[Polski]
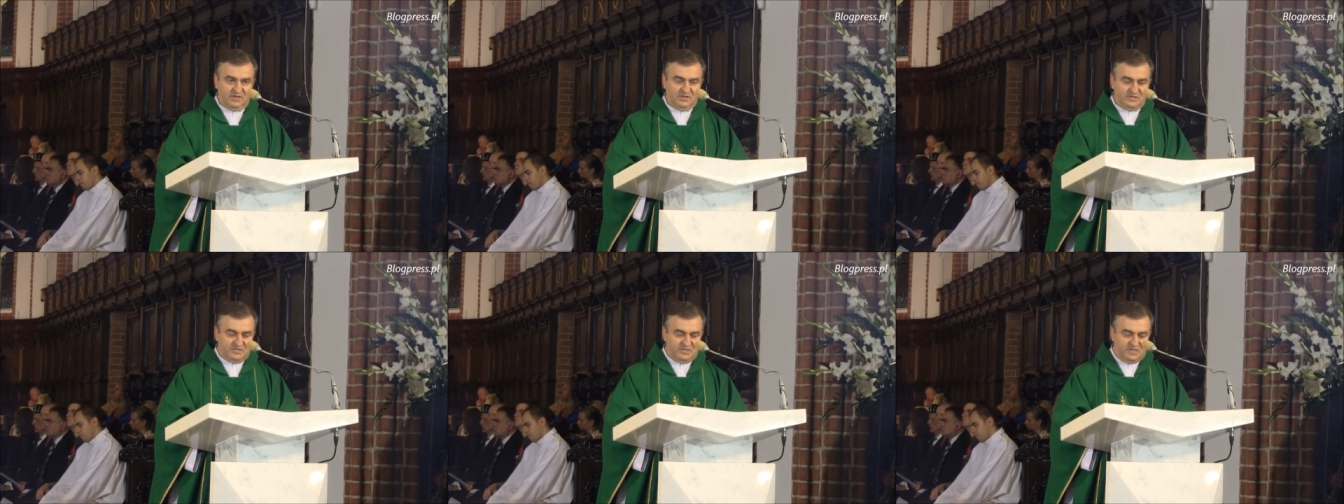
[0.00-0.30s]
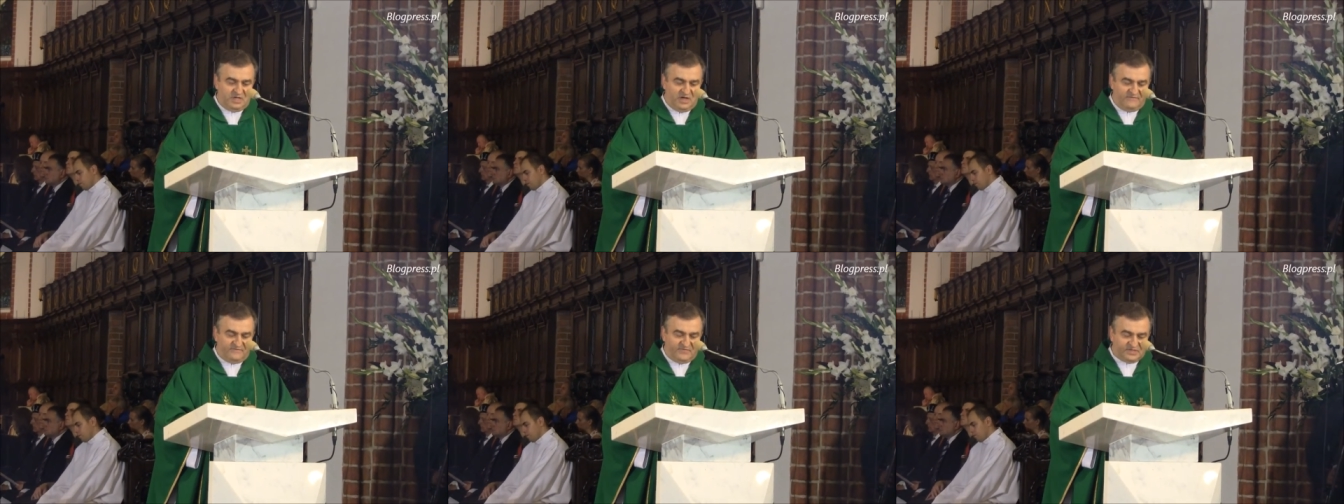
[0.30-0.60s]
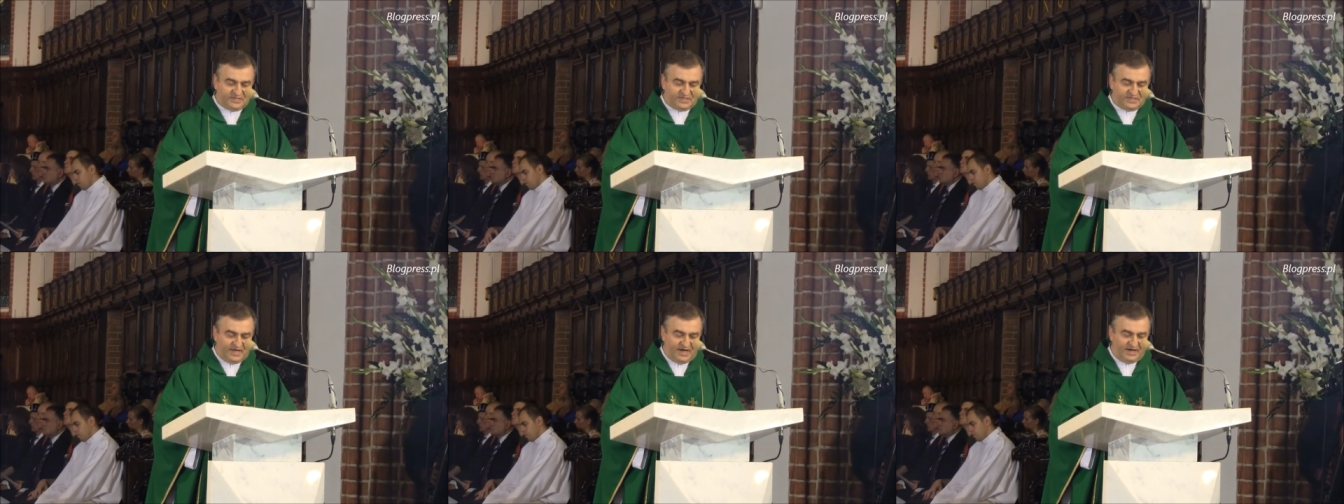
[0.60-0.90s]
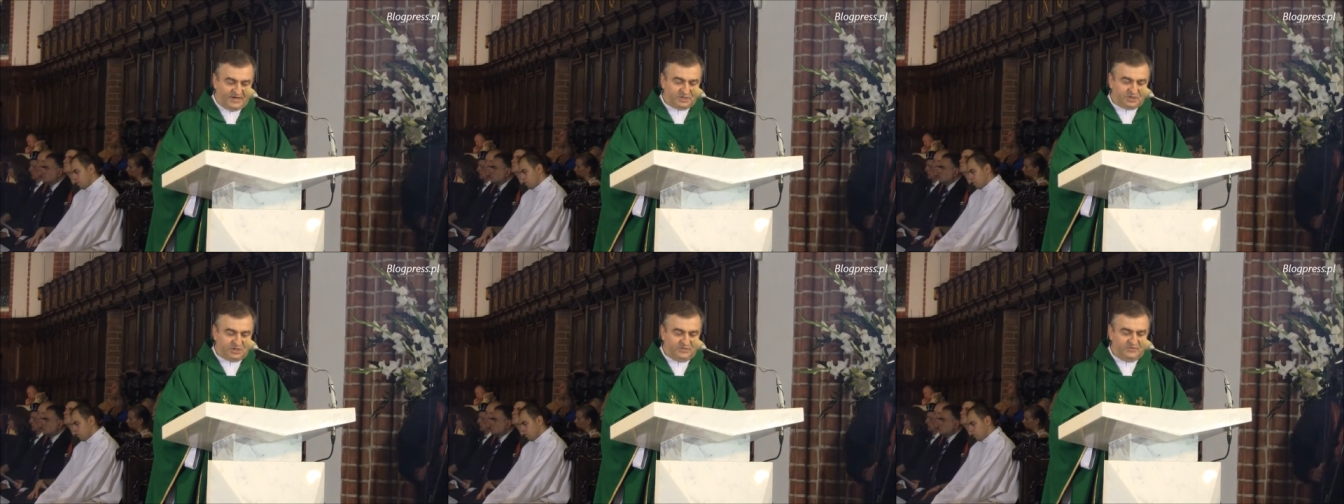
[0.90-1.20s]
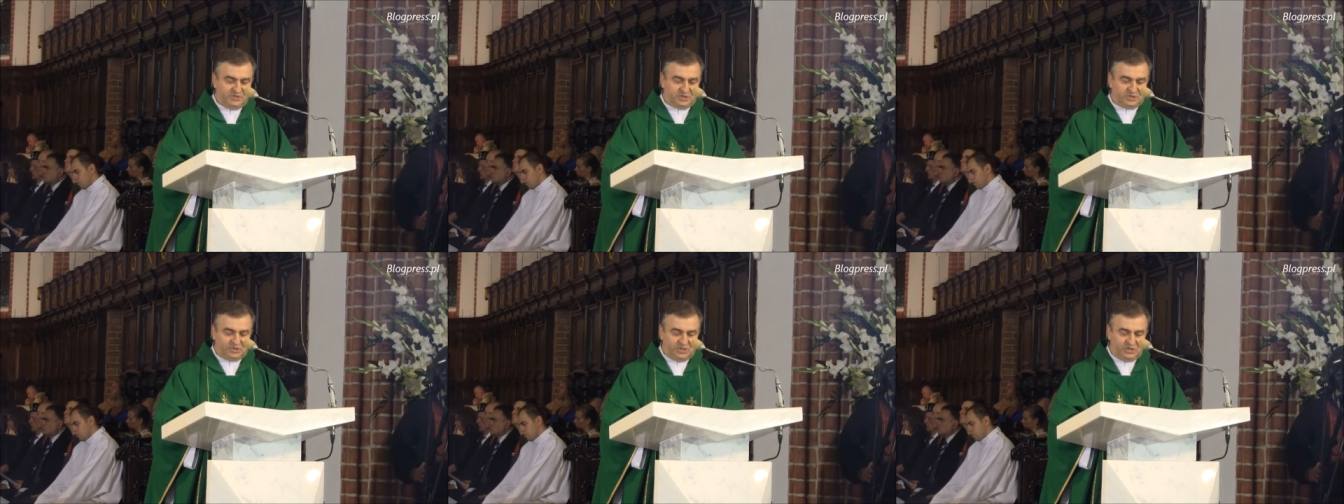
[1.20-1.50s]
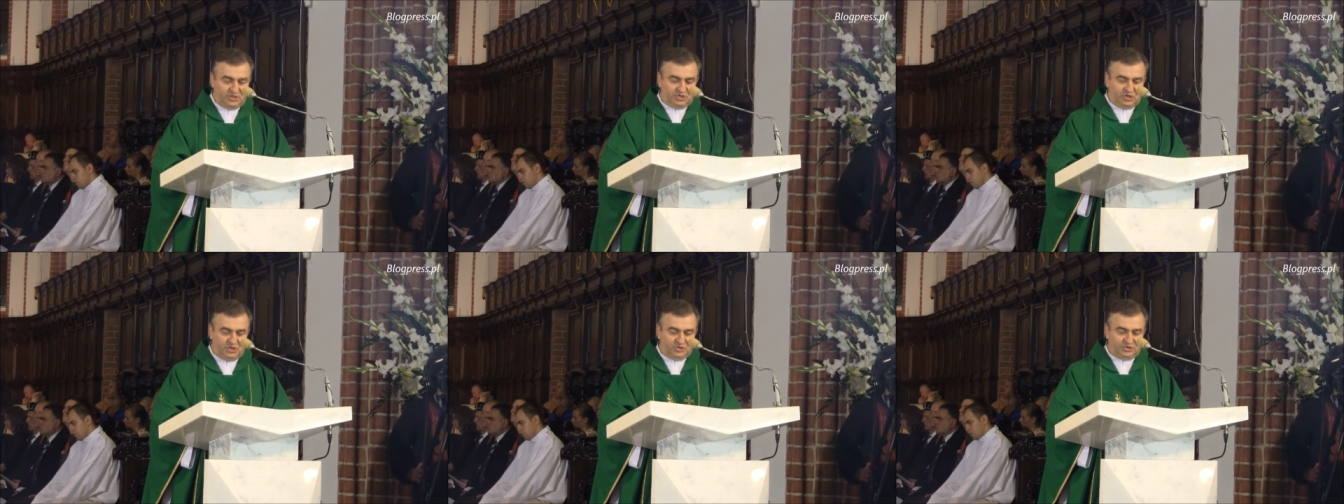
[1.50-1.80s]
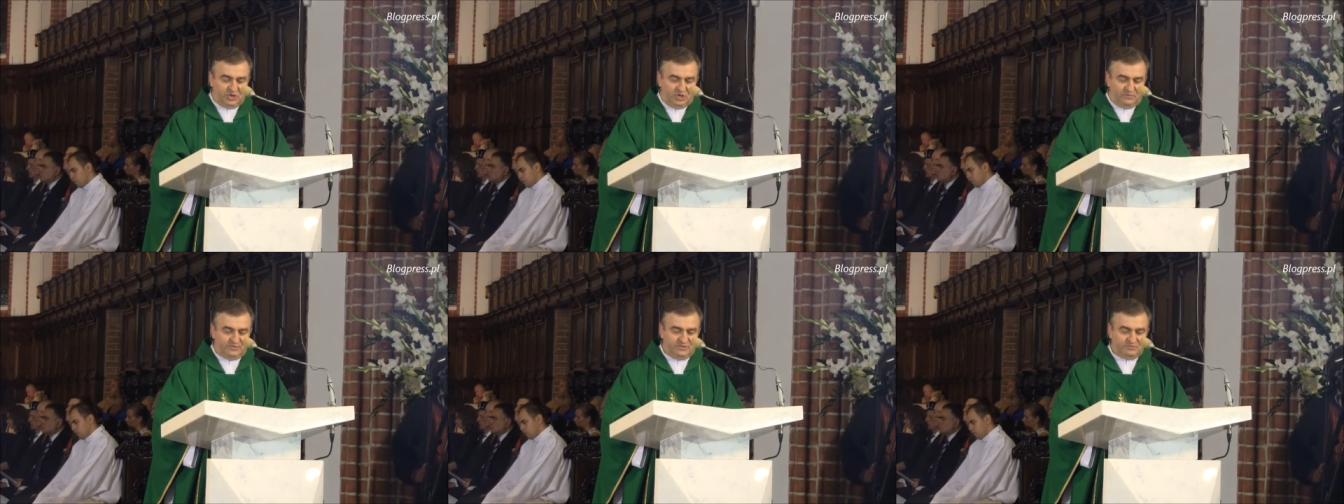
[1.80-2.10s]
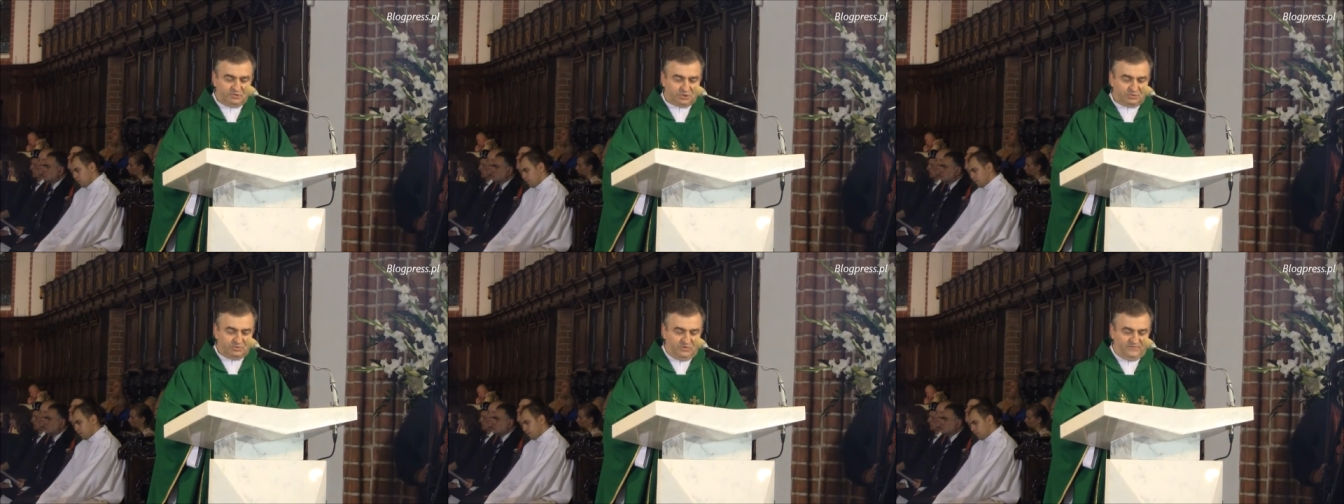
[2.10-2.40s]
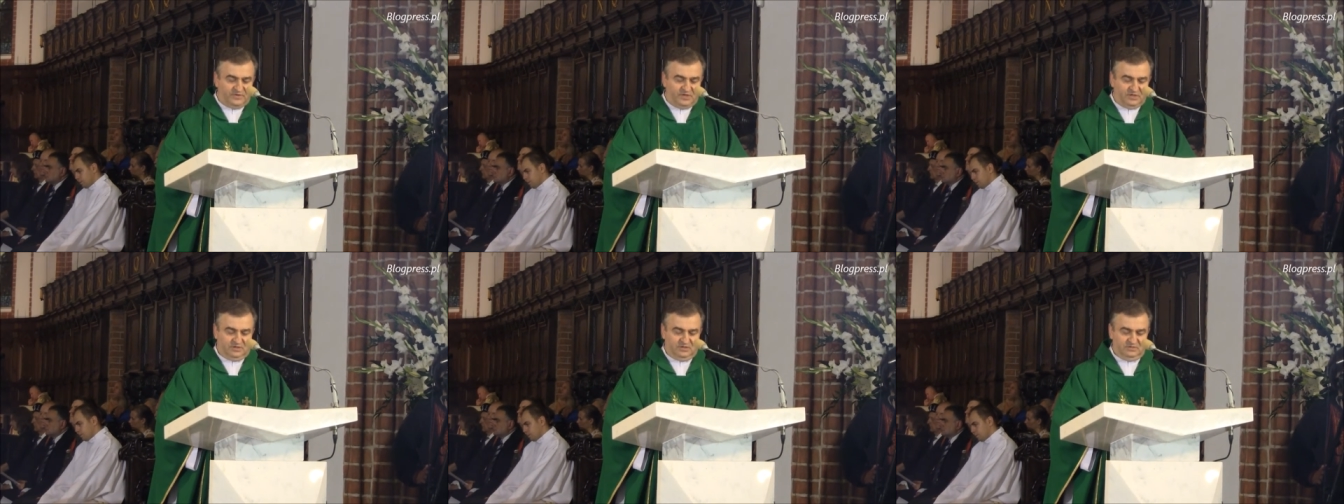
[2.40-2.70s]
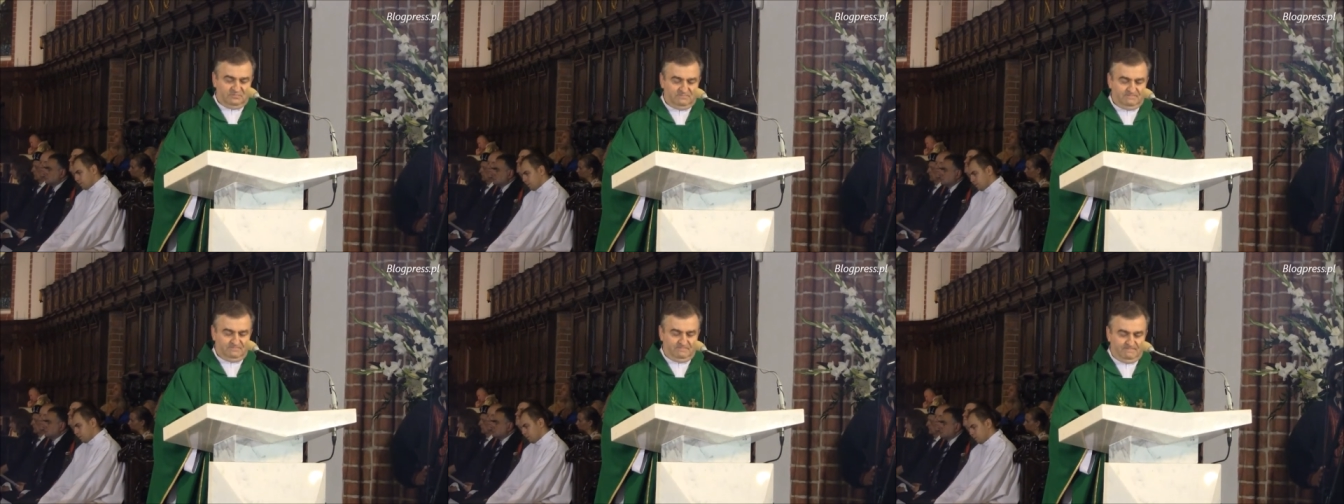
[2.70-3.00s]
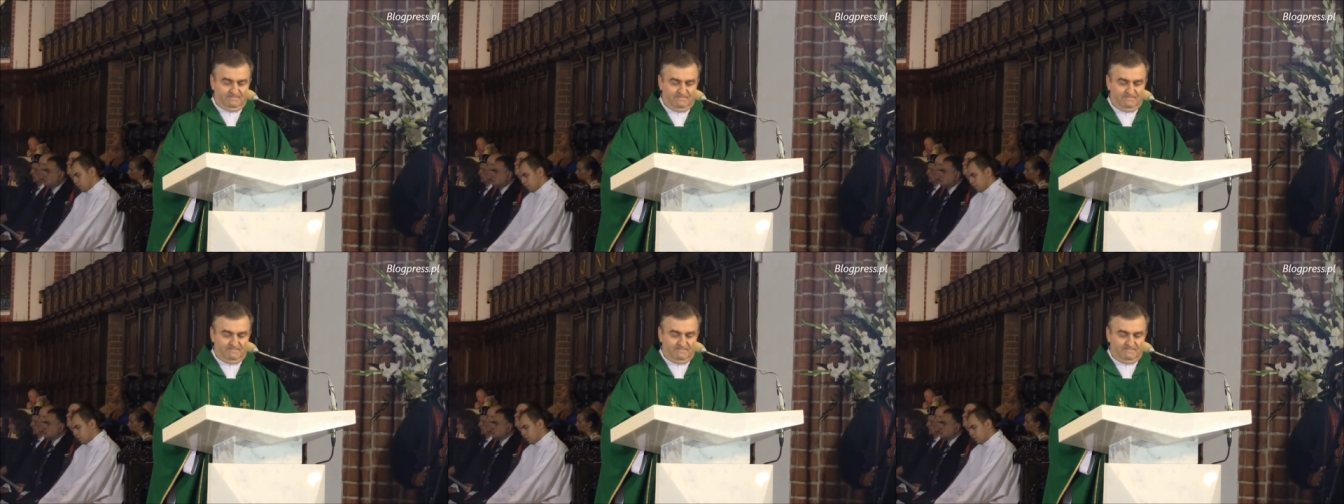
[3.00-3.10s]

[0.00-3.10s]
nie wystarczy być tylko dobrym człowiekiem.